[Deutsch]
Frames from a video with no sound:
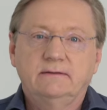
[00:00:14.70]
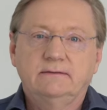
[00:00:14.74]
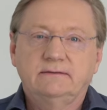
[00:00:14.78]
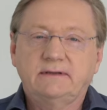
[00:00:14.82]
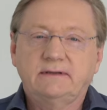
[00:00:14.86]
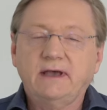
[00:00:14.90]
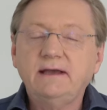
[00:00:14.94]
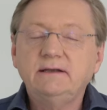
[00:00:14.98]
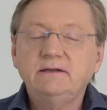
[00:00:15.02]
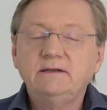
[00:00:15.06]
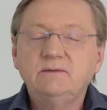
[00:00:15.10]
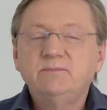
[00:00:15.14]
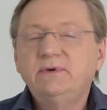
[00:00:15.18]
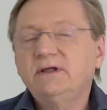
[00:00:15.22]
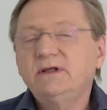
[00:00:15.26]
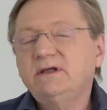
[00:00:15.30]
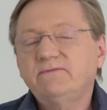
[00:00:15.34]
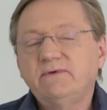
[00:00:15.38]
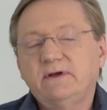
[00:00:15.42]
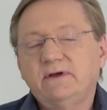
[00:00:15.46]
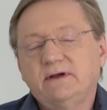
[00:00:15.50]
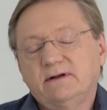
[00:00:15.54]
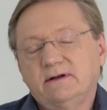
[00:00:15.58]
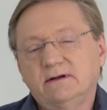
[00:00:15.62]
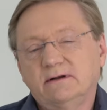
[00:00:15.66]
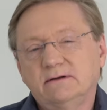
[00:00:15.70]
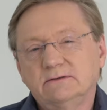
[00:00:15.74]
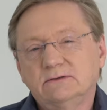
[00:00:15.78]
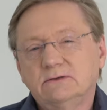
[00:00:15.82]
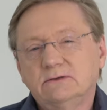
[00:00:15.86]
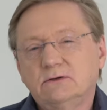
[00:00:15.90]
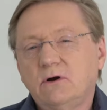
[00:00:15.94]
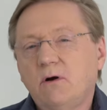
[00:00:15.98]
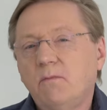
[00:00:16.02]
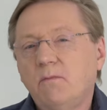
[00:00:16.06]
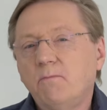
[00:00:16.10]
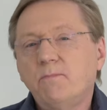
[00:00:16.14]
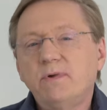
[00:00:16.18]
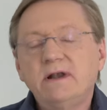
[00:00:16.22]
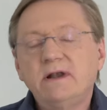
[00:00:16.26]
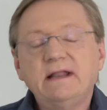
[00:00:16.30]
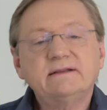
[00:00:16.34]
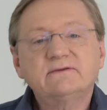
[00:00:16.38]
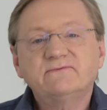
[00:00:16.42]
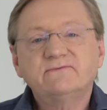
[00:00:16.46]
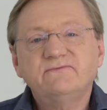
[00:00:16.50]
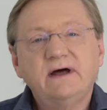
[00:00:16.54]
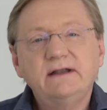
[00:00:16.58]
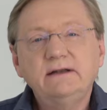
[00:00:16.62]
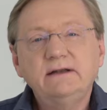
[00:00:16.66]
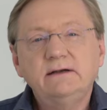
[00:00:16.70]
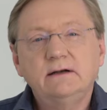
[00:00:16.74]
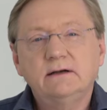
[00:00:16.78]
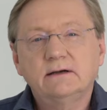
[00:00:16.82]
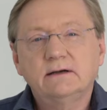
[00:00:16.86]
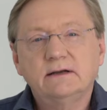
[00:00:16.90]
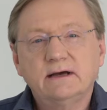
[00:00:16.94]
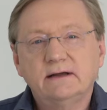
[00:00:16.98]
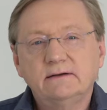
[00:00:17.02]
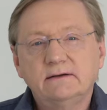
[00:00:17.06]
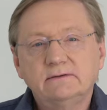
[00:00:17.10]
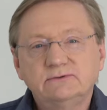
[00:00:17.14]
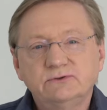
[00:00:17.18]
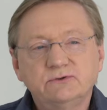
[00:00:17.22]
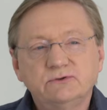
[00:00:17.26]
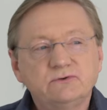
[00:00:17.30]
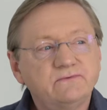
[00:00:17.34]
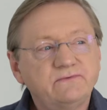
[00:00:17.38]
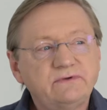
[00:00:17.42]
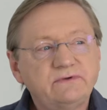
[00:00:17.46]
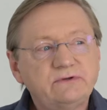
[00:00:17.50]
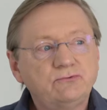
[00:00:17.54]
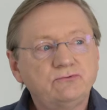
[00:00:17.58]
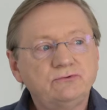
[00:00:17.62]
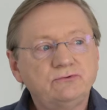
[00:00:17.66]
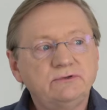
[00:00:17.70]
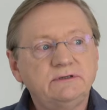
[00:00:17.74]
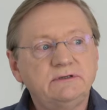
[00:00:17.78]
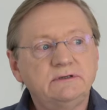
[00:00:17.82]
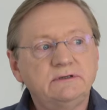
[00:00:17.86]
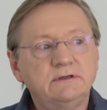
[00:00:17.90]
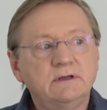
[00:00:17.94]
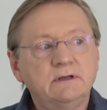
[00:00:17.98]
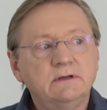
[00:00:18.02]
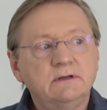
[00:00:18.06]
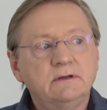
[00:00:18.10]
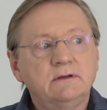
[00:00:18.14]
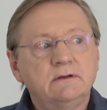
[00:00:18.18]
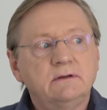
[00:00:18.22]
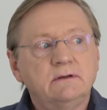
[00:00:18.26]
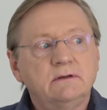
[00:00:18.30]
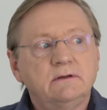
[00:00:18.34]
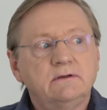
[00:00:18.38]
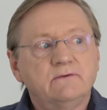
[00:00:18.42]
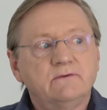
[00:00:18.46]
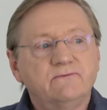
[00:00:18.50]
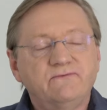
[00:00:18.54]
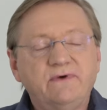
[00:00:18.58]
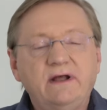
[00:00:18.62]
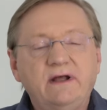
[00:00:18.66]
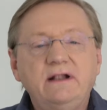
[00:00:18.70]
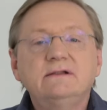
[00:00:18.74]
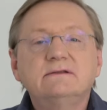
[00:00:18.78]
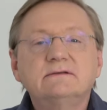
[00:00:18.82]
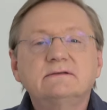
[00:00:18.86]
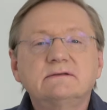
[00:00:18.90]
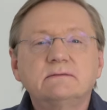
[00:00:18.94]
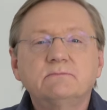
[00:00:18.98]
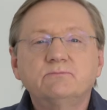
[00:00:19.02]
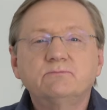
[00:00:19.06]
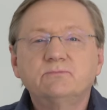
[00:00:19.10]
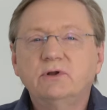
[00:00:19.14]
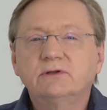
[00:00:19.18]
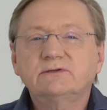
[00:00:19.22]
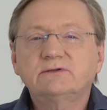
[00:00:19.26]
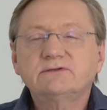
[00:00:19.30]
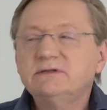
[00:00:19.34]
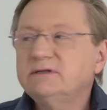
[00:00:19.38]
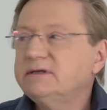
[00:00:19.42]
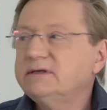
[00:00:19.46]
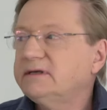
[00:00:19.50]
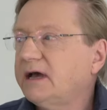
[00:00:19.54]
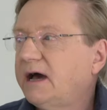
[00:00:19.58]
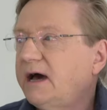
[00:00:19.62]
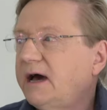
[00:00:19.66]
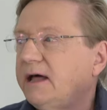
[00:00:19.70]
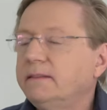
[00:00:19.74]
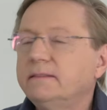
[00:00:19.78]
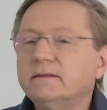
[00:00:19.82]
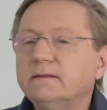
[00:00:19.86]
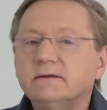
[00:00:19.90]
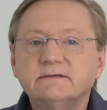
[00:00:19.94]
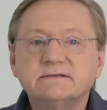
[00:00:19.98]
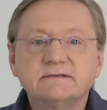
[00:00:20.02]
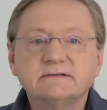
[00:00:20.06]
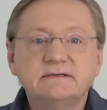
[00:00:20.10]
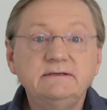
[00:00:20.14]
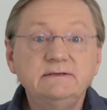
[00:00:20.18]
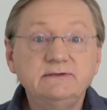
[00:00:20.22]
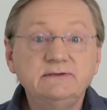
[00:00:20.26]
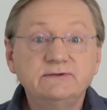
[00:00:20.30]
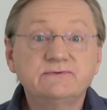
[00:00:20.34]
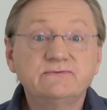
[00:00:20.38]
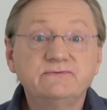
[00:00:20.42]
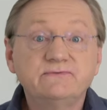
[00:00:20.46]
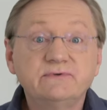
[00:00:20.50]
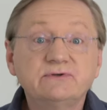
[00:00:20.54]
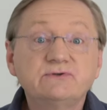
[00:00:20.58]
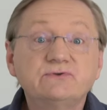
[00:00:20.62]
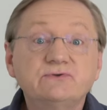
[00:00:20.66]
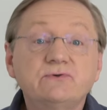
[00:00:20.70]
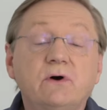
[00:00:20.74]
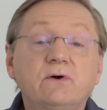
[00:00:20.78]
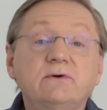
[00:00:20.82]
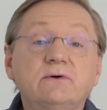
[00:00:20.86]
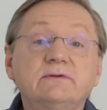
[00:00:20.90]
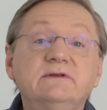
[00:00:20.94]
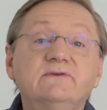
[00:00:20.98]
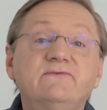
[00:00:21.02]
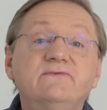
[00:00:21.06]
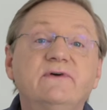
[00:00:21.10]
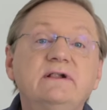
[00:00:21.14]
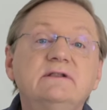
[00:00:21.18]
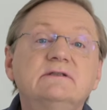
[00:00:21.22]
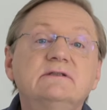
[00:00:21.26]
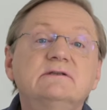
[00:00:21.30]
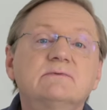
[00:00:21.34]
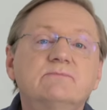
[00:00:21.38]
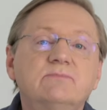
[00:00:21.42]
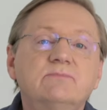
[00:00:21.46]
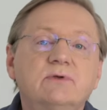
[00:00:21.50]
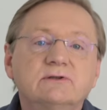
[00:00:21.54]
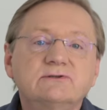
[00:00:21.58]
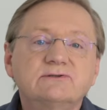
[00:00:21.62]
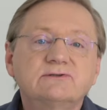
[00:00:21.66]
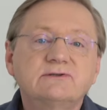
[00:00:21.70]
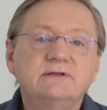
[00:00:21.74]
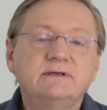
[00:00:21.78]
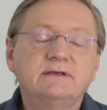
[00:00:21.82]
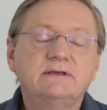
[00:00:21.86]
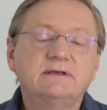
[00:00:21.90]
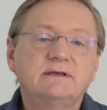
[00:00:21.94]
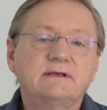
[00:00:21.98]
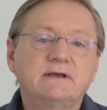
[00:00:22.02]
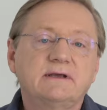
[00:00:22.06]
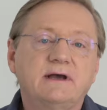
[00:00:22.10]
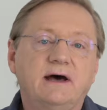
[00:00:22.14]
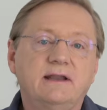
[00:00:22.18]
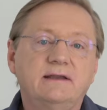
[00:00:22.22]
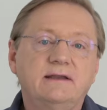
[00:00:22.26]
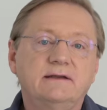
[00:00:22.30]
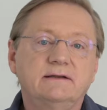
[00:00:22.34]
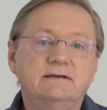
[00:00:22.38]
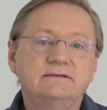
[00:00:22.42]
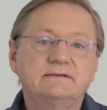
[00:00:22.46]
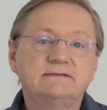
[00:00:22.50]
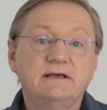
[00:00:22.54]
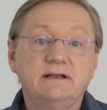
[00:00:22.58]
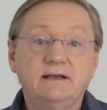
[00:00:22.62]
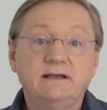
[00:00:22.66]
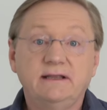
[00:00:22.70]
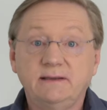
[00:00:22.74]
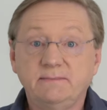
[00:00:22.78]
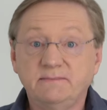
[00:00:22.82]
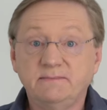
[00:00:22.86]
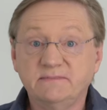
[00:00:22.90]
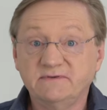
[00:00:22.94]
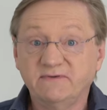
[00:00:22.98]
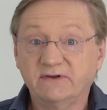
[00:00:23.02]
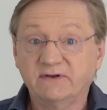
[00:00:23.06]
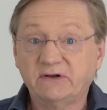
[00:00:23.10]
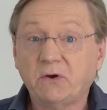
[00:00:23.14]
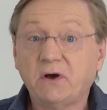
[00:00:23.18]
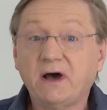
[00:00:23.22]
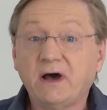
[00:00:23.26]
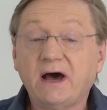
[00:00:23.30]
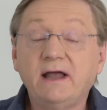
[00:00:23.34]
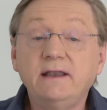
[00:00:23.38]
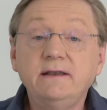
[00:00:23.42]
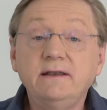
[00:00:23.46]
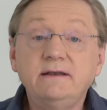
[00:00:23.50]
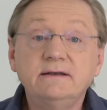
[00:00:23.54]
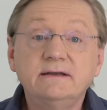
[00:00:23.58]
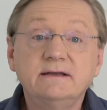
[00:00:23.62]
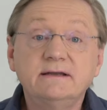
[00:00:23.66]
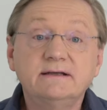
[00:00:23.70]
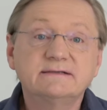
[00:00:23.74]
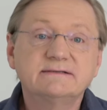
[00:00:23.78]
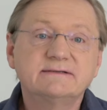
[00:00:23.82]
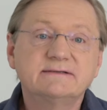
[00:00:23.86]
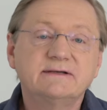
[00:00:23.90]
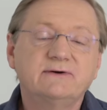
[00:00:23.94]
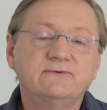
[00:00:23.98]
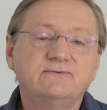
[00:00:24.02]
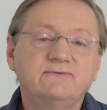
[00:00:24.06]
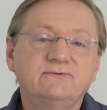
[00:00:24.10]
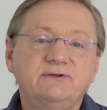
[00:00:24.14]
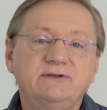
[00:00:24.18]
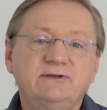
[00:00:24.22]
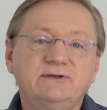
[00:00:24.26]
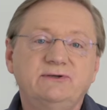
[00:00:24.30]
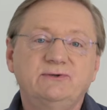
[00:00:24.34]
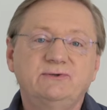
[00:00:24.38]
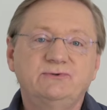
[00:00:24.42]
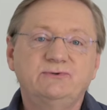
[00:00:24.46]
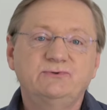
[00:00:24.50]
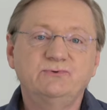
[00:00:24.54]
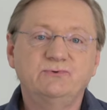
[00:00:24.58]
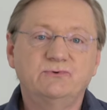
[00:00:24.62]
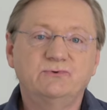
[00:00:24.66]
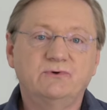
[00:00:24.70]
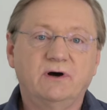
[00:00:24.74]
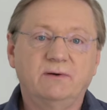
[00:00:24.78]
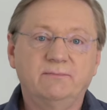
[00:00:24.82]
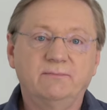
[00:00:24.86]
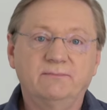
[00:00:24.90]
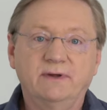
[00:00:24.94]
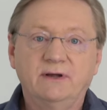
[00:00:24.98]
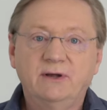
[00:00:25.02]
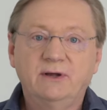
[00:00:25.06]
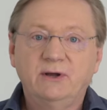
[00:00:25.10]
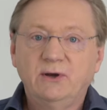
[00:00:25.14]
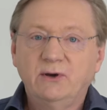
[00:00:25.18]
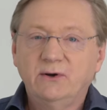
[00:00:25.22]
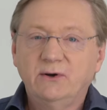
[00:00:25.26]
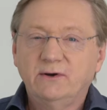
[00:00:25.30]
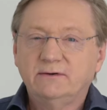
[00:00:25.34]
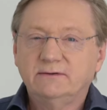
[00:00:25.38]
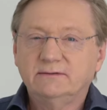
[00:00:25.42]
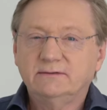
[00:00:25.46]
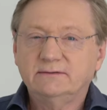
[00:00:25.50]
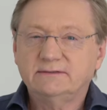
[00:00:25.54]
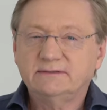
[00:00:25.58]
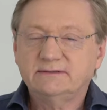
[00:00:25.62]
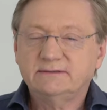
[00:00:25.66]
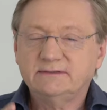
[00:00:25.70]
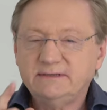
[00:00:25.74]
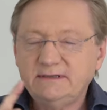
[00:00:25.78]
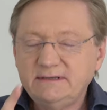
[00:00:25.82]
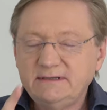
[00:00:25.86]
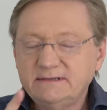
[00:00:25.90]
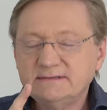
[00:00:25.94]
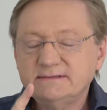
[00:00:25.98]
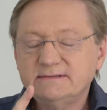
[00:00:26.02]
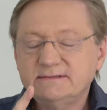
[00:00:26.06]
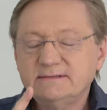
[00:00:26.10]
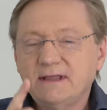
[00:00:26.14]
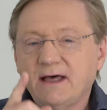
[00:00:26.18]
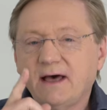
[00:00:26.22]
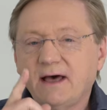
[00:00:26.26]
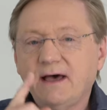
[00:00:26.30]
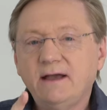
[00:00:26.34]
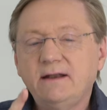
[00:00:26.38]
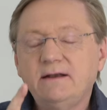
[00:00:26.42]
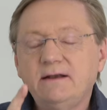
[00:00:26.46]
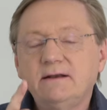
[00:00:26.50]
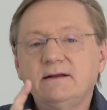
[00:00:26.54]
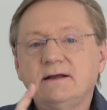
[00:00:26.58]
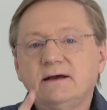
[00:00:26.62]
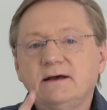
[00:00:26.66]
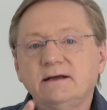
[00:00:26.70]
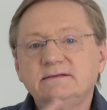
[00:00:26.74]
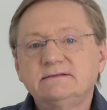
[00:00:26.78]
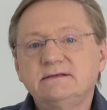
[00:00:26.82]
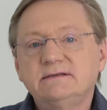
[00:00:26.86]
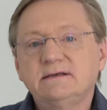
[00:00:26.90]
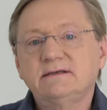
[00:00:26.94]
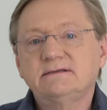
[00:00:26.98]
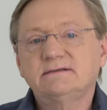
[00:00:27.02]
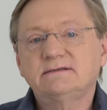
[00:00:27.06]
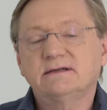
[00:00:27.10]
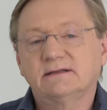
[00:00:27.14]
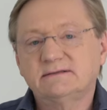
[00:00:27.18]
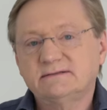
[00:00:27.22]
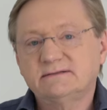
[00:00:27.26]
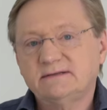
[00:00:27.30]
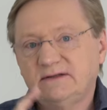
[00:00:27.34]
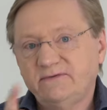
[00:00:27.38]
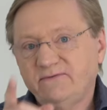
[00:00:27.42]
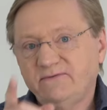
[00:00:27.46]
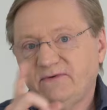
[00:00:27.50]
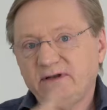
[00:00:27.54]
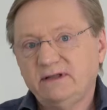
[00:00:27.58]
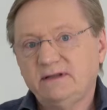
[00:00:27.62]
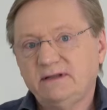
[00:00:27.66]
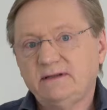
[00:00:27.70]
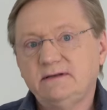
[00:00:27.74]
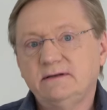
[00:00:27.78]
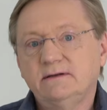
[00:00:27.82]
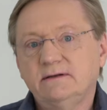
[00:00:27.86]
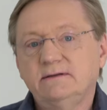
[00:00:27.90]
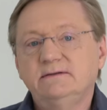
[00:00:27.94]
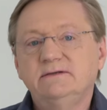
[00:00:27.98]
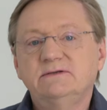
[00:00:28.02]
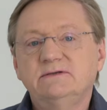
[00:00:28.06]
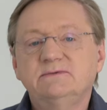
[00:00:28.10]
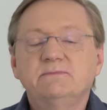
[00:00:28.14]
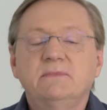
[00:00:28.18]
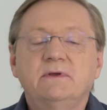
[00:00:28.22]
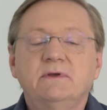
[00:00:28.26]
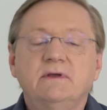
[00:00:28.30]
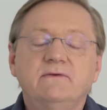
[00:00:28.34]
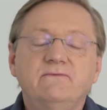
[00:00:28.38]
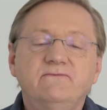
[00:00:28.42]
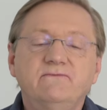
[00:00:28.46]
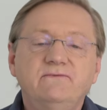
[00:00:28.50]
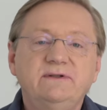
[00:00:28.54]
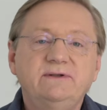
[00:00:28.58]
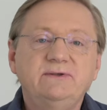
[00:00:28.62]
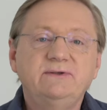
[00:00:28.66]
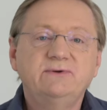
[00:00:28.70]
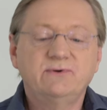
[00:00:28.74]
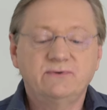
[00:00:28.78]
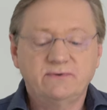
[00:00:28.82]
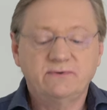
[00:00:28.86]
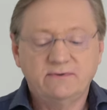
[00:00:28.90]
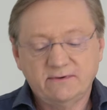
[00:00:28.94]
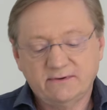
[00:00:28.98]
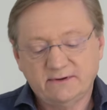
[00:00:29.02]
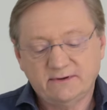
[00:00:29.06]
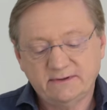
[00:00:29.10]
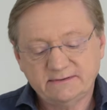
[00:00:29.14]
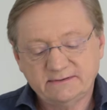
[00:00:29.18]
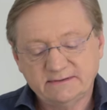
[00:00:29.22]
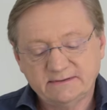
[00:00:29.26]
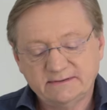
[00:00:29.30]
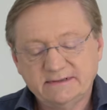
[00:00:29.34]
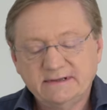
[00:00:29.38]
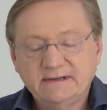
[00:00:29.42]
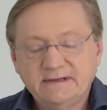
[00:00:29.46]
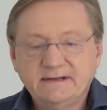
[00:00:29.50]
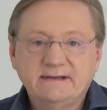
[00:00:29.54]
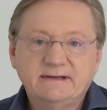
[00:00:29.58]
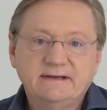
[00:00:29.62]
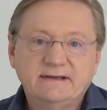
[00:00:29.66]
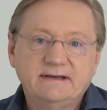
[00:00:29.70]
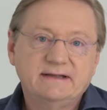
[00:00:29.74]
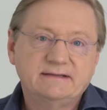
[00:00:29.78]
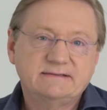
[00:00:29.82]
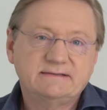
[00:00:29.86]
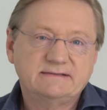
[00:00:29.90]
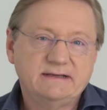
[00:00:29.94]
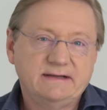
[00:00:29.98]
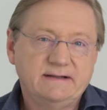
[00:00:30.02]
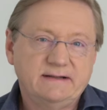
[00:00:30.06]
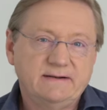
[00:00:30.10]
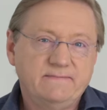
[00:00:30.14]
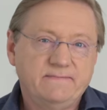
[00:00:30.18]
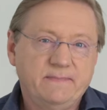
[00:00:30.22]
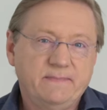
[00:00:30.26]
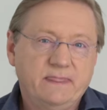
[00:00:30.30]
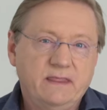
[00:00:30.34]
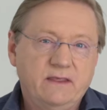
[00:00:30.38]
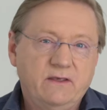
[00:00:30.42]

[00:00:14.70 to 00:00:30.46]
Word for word: deinen Blickwinkel komplett wandeln kann, so wie du die Welt plötzlich anders siehst, wirst du auch die Welt plötzlich anders erleben. Es wird auch anders auf dich zukommen. Und diesen einen einzigen Satz, den werde ich dir in diesem Video heute erzählen.